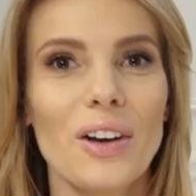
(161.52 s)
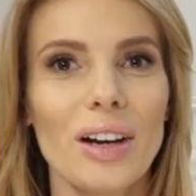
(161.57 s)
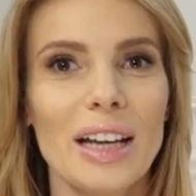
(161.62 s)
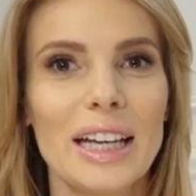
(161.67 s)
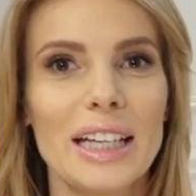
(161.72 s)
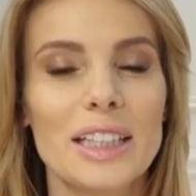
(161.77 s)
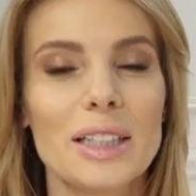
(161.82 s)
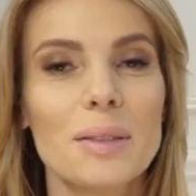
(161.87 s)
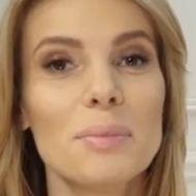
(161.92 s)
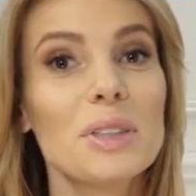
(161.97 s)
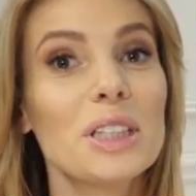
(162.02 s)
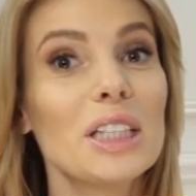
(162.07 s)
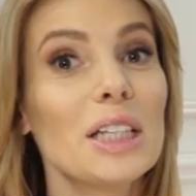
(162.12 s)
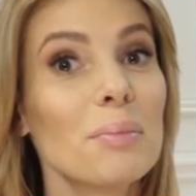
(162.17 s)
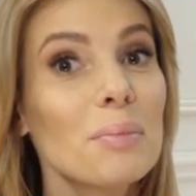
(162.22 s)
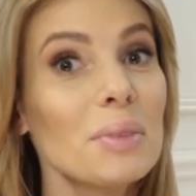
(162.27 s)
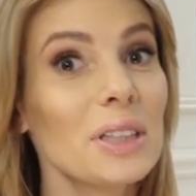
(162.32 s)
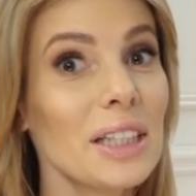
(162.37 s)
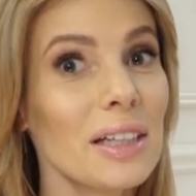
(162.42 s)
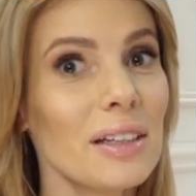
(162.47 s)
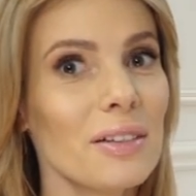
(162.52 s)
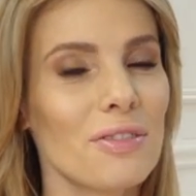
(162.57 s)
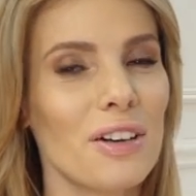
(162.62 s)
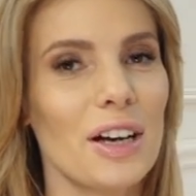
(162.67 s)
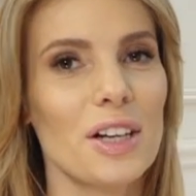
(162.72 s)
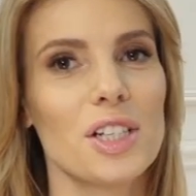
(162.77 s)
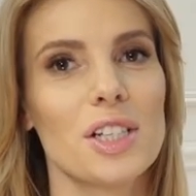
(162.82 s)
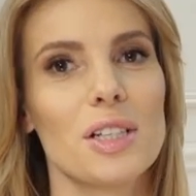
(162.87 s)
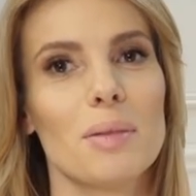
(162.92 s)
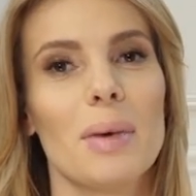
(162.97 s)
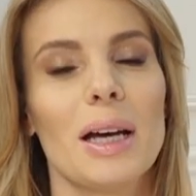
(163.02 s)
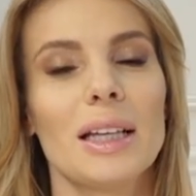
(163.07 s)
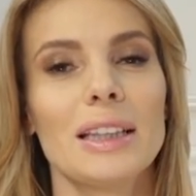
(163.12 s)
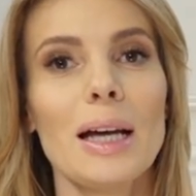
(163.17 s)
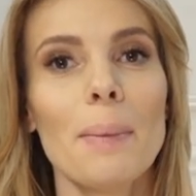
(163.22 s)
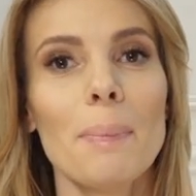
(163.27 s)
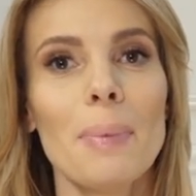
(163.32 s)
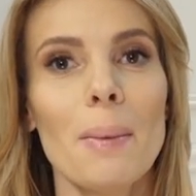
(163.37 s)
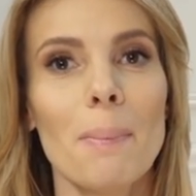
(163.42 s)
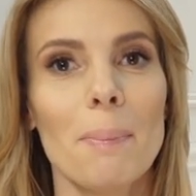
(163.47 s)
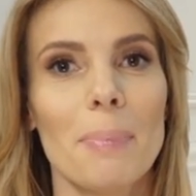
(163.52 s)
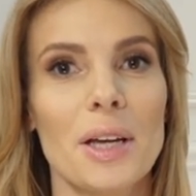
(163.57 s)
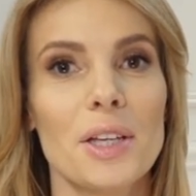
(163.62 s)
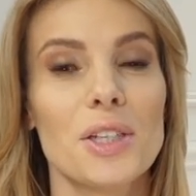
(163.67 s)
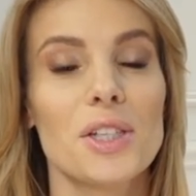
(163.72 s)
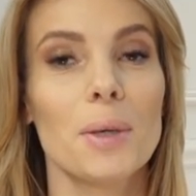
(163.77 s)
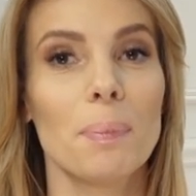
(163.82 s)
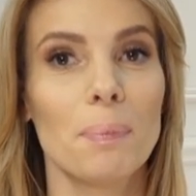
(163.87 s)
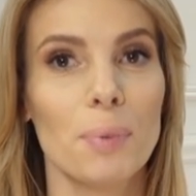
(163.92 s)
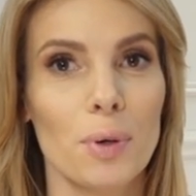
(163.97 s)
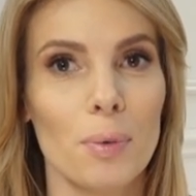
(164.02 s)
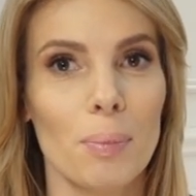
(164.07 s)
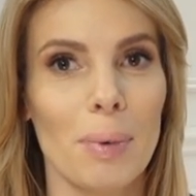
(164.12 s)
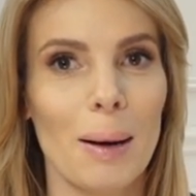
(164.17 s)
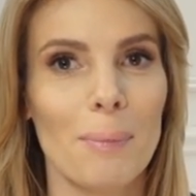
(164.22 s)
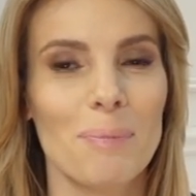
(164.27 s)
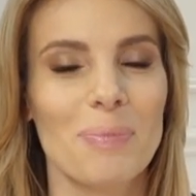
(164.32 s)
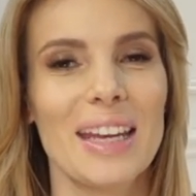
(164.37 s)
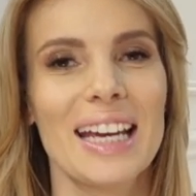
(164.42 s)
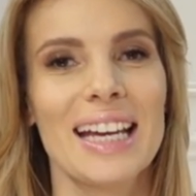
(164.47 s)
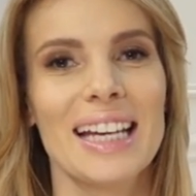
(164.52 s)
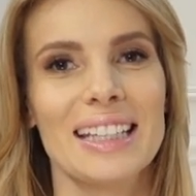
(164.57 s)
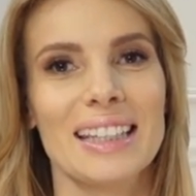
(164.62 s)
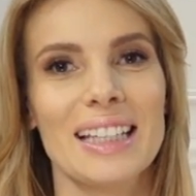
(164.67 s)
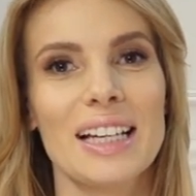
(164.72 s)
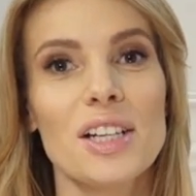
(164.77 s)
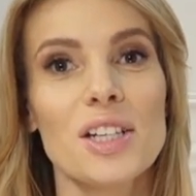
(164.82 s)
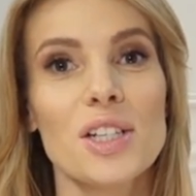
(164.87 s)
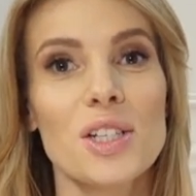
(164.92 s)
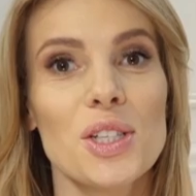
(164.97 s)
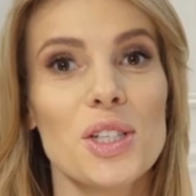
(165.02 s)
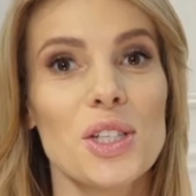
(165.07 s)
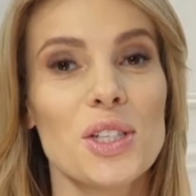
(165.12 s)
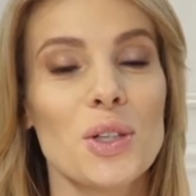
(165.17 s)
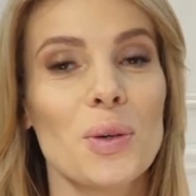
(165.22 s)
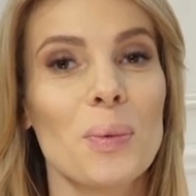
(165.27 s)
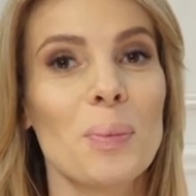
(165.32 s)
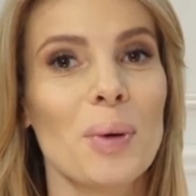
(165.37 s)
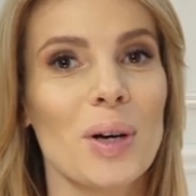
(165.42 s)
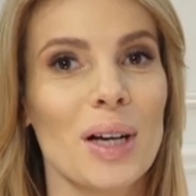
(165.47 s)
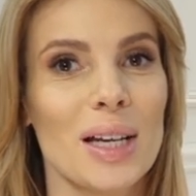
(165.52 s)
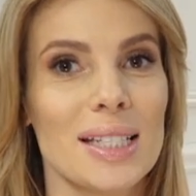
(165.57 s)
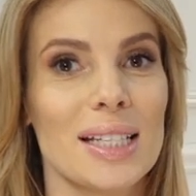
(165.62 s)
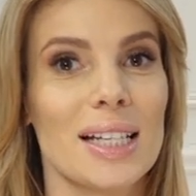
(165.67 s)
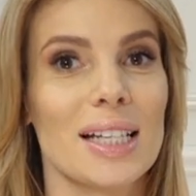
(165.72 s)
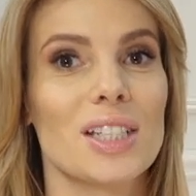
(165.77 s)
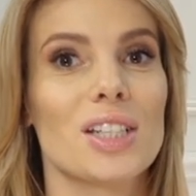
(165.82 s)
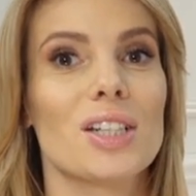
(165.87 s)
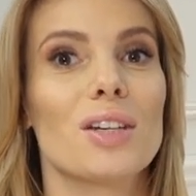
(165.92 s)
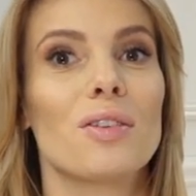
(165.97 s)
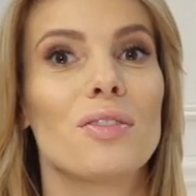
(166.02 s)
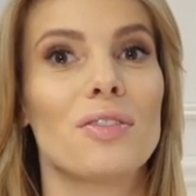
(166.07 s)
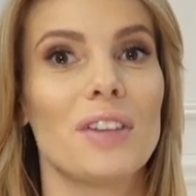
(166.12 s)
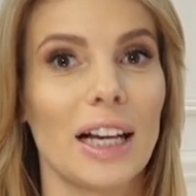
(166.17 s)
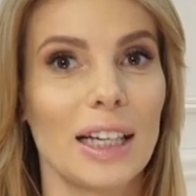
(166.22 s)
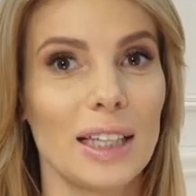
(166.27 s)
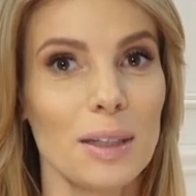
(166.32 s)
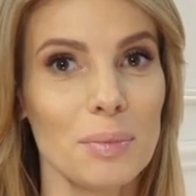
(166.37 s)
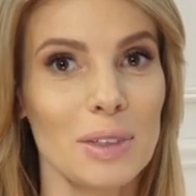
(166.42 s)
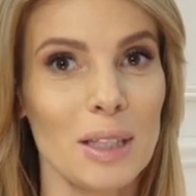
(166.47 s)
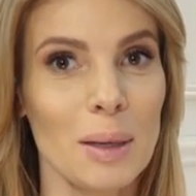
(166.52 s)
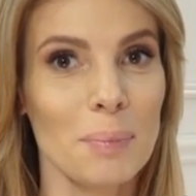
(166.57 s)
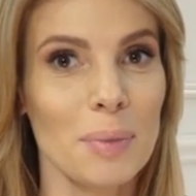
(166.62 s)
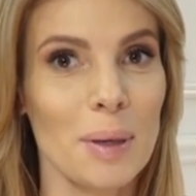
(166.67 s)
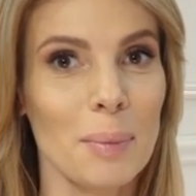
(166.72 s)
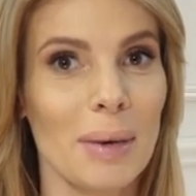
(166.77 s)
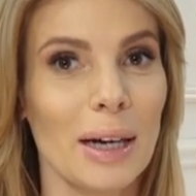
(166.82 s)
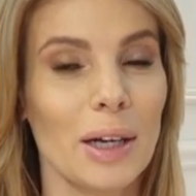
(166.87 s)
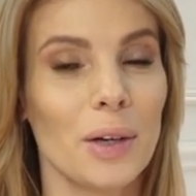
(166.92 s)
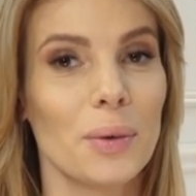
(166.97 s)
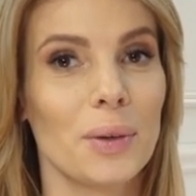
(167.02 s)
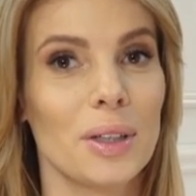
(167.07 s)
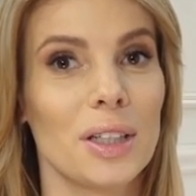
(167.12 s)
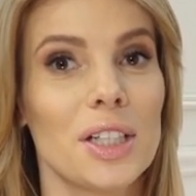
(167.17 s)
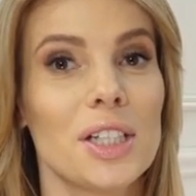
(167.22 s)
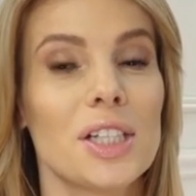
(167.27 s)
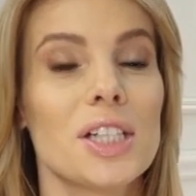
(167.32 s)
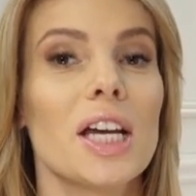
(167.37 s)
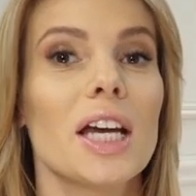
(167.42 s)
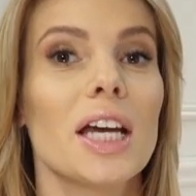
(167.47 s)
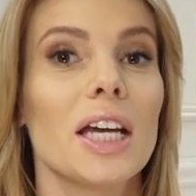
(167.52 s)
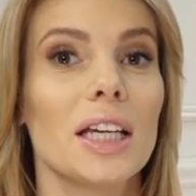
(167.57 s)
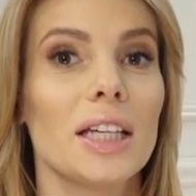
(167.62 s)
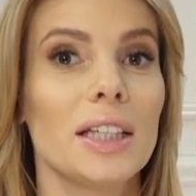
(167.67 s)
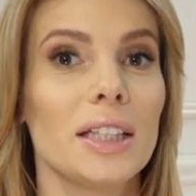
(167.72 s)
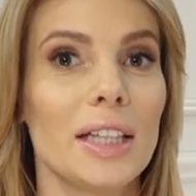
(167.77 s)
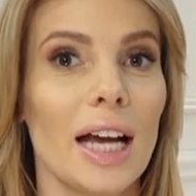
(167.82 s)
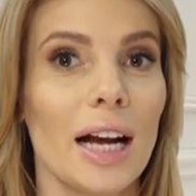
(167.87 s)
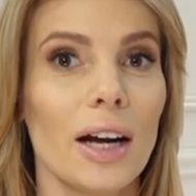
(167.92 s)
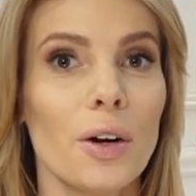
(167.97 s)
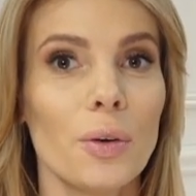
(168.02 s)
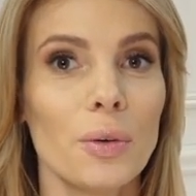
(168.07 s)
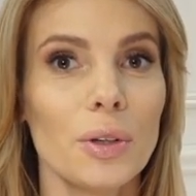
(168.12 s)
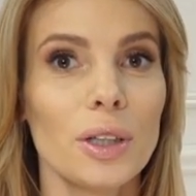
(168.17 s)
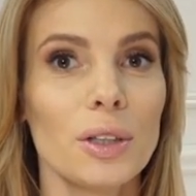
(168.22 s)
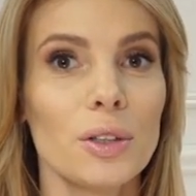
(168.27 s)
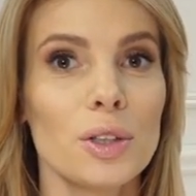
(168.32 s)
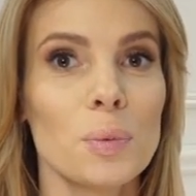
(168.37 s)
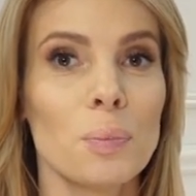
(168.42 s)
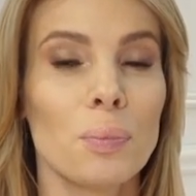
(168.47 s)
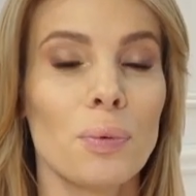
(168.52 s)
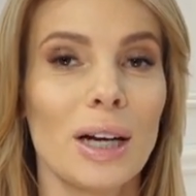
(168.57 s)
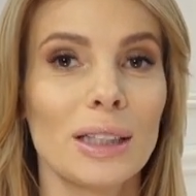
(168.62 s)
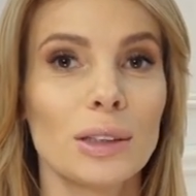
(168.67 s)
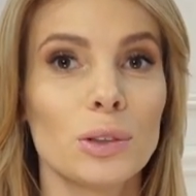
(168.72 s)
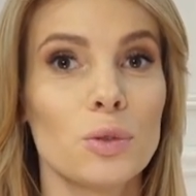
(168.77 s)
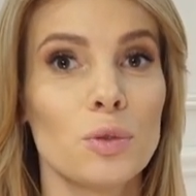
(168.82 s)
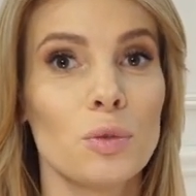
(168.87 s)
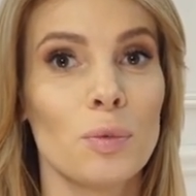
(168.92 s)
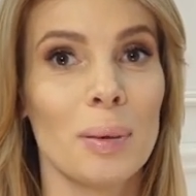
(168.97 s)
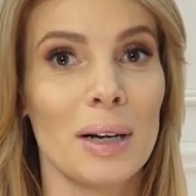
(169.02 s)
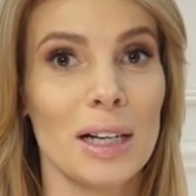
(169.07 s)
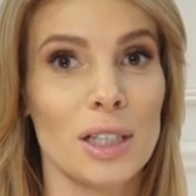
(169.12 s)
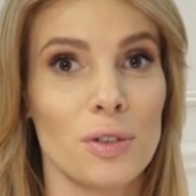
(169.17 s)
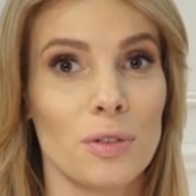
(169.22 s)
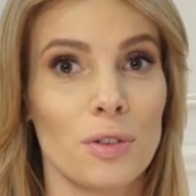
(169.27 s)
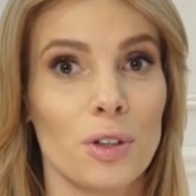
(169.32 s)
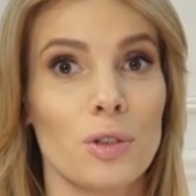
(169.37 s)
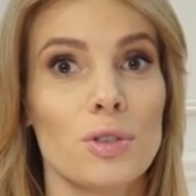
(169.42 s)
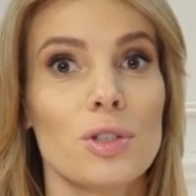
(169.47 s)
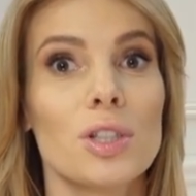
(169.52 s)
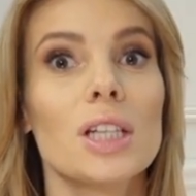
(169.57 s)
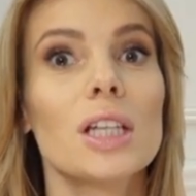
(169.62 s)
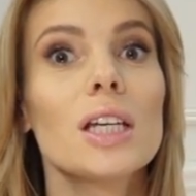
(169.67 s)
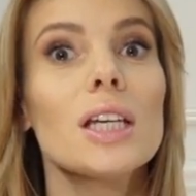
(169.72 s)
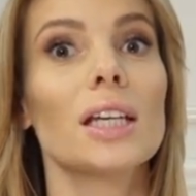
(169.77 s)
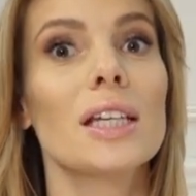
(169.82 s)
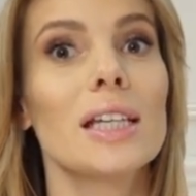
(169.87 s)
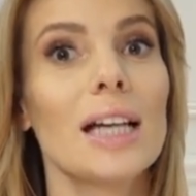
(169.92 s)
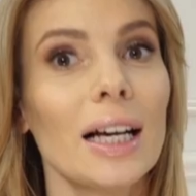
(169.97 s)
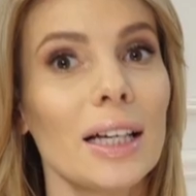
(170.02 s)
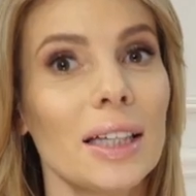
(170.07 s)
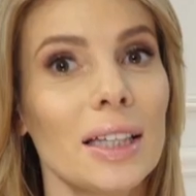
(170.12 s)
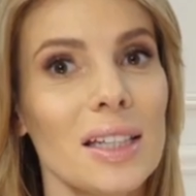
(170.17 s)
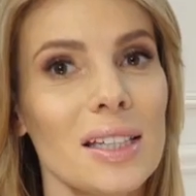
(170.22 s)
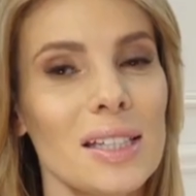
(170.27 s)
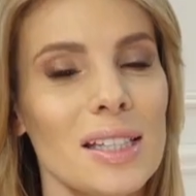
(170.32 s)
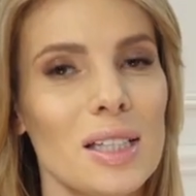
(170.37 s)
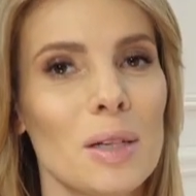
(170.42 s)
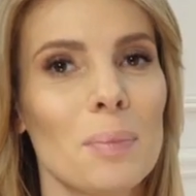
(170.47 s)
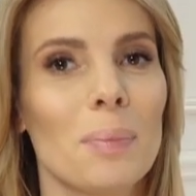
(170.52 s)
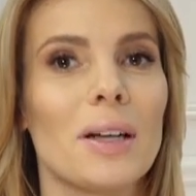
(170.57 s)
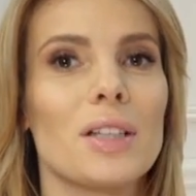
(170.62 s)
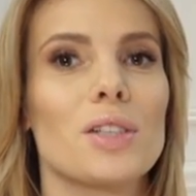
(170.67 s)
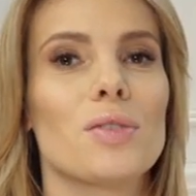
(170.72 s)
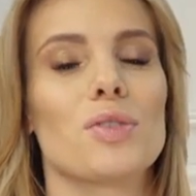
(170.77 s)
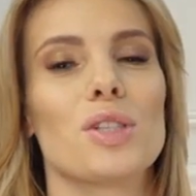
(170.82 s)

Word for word: Kolejnym, nie mniej ważnym etapem będzie próba. Należy dzieciom pokazać, w jakim tempie mają iść, jaką ilość płatków brać w rączki i jak je sypać.